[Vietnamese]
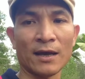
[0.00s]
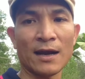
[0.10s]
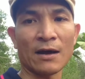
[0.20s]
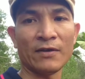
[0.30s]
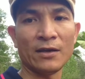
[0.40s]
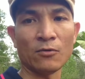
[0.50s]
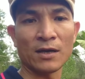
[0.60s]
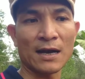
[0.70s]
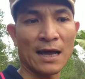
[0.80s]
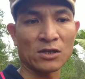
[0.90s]
nghĩa là ví dụ
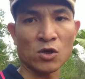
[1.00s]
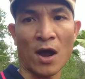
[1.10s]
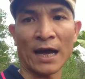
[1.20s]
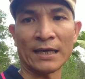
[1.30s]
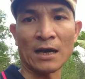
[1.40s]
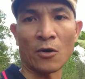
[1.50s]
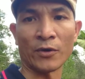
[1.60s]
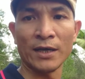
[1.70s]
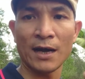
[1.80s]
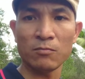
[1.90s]
như là xoài
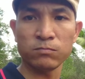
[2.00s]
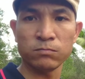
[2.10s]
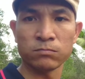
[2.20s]
ổi cốc